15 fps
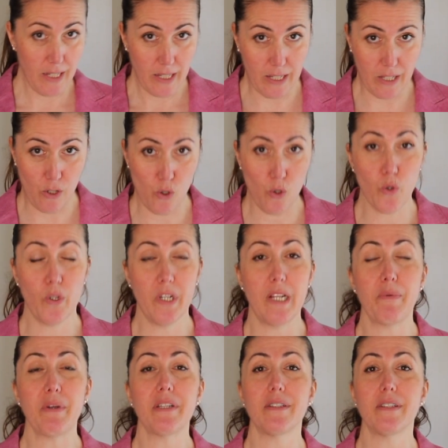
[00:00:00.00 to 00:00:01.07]
che sono gli
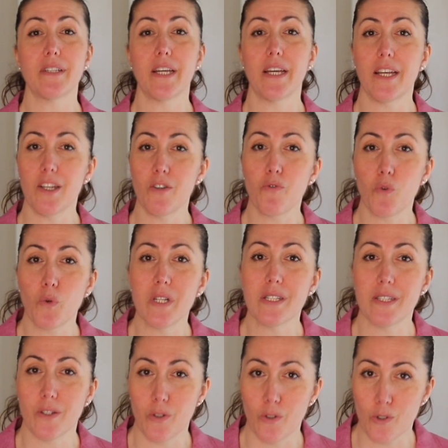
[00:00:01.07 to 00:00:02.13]
elementi che influenzano il